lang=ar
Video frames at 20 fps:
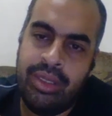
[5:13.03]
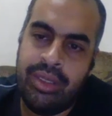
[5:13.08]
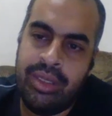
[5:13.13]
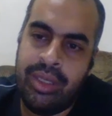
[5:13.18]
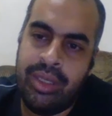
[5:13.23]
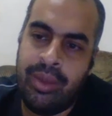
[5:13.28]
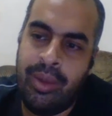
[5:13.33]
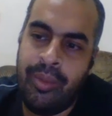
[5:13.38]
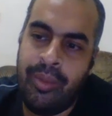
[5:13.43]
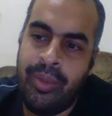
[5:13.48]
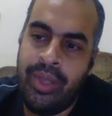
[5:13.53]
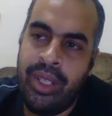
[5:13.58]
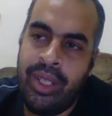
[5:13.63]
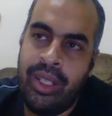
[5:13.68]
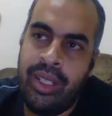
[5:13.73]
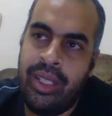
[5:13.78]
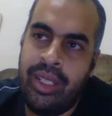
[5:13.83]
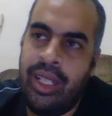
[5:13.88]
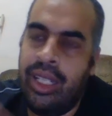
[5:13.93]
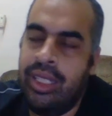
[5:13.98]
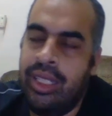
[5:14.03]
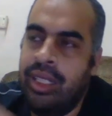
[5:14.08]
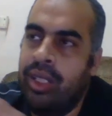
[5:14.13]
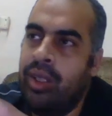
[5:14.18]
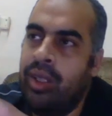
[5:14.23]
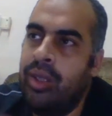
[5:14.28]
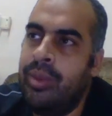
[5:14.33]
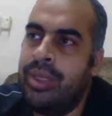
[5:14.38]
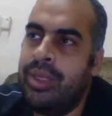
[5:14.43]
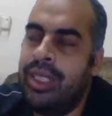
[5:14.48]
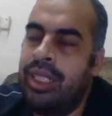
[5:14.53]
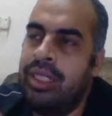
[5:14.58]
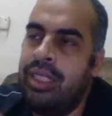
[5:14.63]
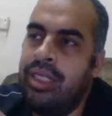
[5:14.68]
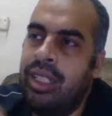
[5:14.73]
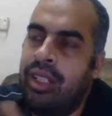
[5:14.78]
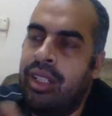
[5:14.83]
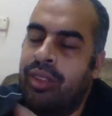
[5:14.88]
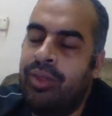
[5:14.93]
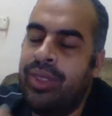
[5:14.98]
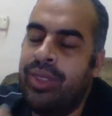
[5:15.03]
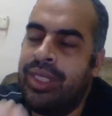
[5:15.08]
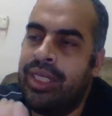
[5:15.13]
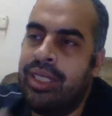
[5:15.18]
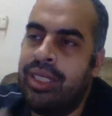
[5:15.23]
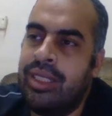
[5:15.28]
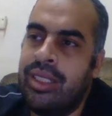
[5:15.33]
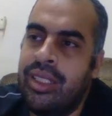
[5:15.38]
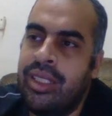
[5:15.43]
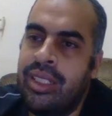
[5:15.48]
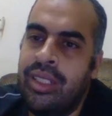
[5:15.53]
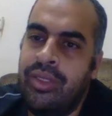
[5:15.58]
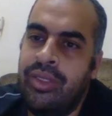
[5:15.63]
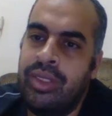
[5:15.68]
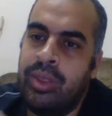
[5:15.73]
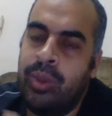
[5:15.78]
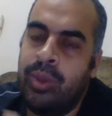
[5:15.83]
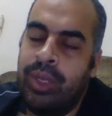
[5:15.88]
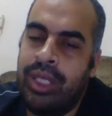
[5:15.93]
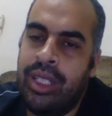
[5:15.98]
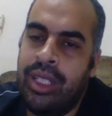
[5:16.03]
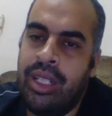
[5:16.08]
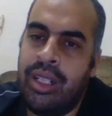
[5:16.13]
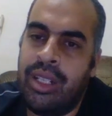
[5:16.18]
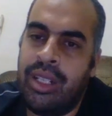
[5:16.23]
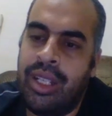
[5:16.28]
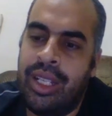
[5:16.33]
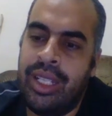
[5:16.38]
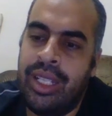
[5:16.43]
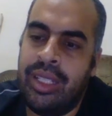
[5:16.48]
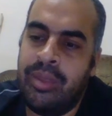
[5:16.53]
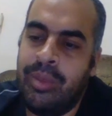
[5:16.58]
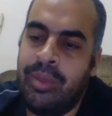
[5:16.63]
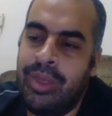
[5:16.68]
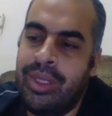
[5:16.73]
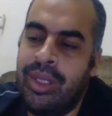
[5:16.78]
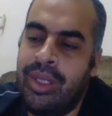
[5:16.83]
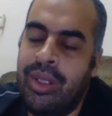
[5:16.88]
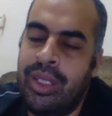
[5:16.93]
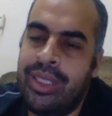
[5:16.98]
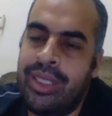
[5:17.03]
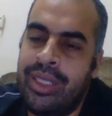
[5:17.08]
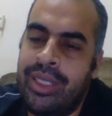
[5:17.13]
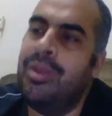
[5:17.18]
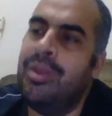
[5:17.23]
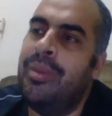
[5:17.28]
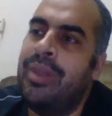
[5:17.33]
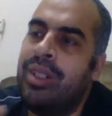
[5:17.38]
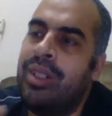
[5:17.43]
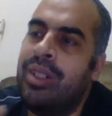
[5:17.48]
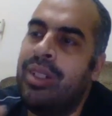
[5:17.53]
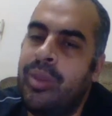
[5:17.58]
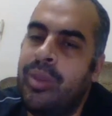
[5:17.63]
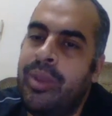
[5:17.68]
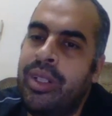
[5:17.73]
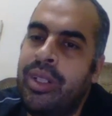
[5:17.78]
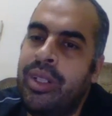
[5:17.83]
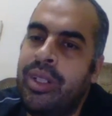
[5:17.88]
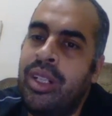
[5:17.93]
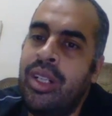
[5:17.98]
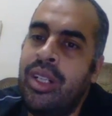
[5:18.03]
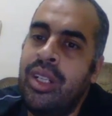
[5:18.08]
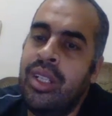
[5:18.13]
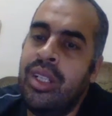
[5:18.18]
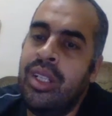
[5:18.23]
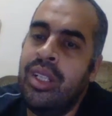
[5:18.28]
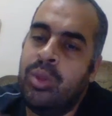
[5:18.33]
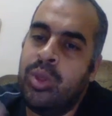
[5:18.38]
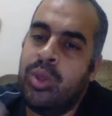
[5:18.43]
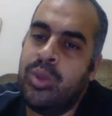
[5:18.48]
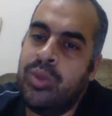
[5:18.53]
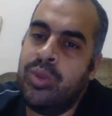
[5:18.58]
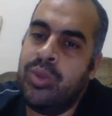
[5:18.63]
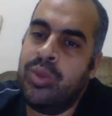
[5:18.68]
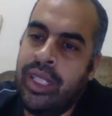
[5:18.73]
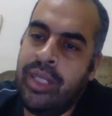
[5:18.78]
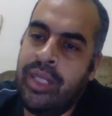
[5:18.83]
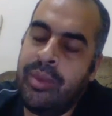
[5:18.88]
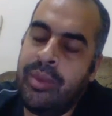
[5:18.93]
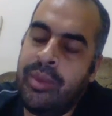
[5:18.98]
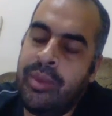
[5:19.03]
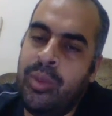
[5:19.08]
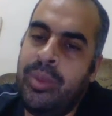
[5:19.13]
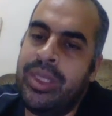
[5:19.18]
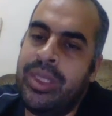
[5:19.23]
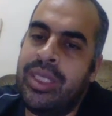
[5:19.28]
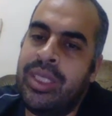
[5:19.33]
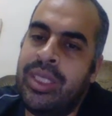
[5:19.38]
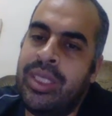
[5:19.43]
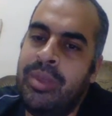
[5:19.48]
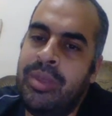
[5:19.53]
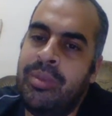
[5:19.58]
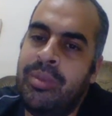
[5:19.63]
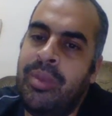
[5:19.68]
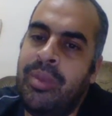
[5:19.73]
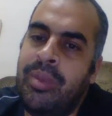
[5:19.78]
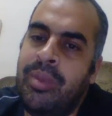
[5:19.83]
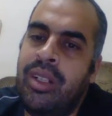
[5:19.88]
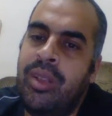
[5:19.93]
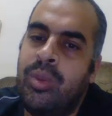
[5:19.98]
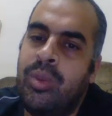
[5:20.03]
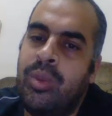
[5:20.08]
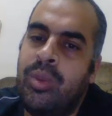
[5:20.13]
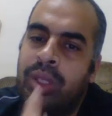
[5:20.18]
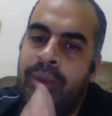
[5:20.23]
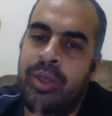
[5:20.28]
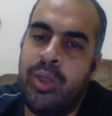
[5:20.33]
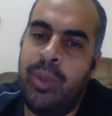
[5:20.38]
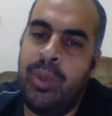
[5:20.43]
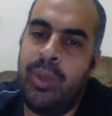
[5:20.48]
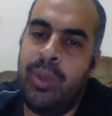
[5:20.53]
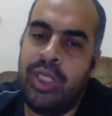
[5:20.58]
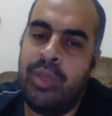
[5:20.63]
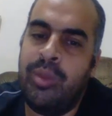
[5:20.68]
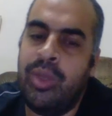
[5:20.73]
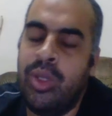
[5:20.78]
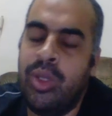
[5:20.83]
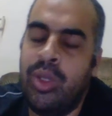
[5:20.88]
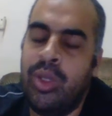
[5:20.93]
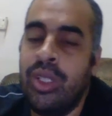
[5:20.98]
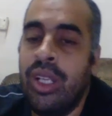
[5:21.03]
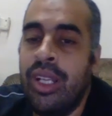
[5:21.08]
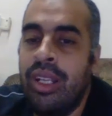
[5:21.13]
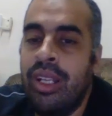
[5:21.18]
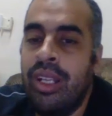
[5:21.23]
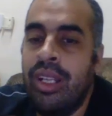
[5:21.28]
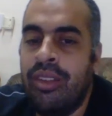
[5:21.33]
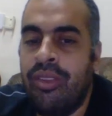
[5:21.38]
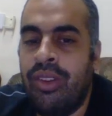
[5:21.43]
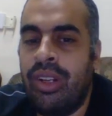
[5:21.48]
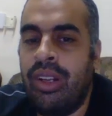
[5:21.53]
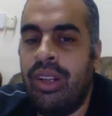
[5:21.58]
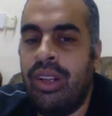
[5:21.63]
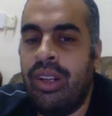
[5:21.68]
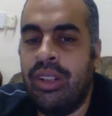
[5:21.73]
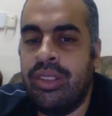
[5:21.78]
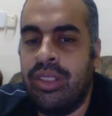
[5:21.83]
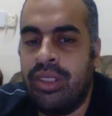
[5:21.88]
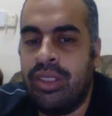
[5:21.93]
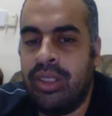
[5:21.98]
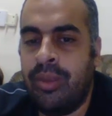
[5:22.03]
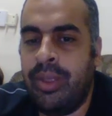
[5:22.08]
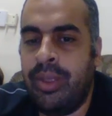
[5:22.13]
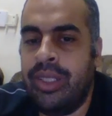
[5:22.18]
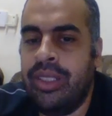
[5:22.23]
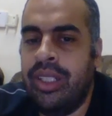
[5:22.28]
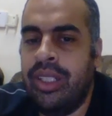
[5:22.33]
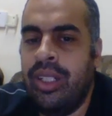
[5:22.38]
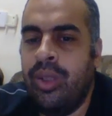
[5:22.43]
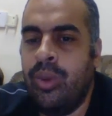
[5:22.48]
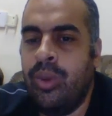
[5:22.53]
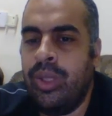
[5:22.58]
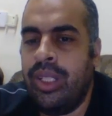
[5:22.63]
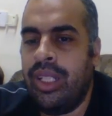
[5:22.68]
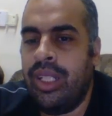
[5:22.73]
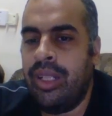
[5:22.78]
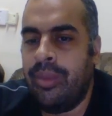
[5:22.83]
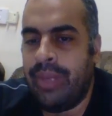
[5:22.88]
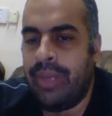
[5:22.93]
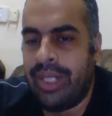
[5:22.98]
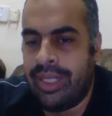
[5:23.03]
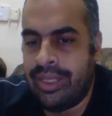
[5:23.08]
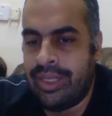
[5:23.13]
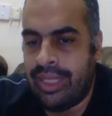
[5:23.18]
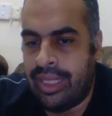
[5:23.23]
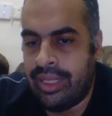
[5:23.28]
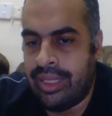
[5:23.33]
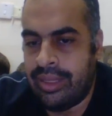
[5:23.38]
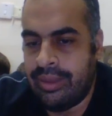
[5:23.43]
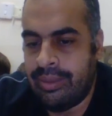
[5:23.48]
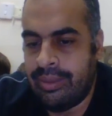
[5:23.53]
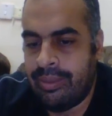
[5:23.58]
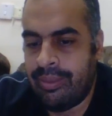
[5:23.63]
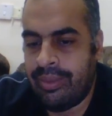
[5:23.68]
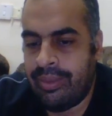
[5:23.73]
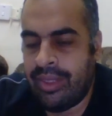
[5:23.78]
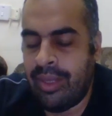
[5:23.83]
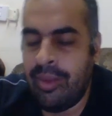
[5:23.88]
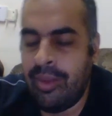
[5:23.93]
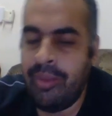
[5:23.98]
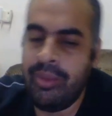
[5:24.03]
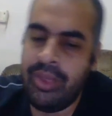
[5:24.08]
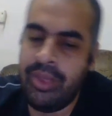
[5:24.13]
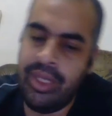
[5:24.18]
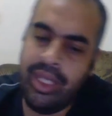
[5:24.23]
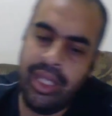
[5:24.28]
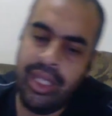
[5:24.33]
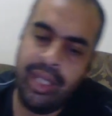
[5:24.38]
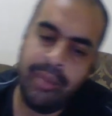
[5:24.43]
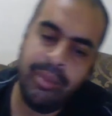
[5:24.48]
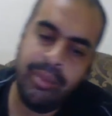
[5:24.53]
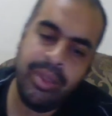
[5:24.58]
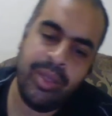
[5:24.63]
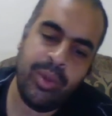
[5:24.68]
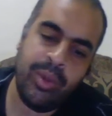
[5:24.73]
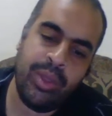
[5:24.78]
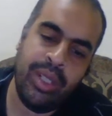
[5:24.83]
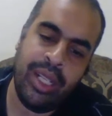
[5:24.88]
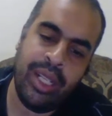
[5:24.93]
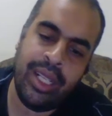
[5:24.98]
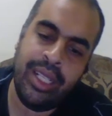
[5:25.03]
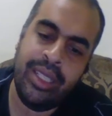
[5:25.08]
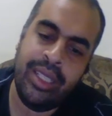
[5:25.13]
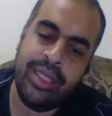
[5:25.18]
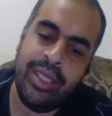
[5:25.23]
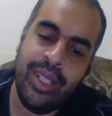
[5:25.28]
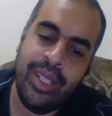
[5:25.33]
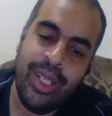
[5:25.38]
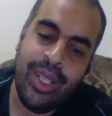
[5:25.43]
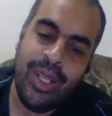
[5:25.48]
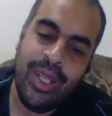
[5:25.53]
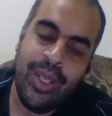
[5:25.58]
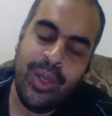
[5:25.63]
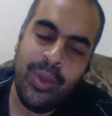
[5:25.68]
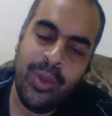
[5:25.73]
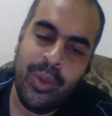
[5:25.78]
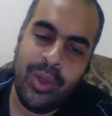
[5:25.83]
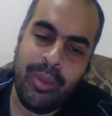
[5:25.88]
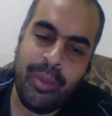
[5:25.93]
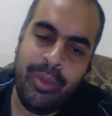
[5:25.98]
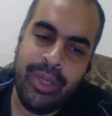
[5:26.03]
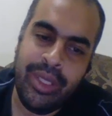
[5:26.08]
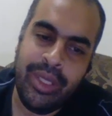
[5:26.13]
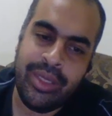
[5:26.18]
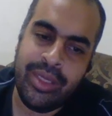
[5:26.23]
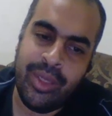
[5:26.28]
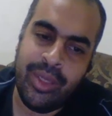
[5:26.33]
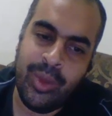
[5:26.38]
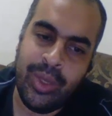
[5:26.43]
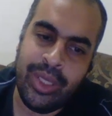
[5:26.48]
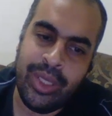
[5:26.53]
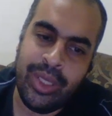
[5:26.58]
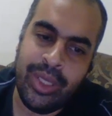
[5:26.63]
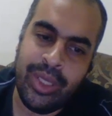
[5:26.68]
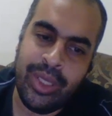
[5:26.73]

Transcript: تمام يعني لو انا مثلا عايز اعرف مثلا الريفت ولا الاركيكاد بدأ اكتب ده مره وده مره واشوف ده هنا مطلوب مثلا 100 مره وده مطلوب 10 مرات فالاخطر طبعا ده هو اللي انا بركز عليه تمام دي اهم الحاجات وربنا يسر خير ان شاء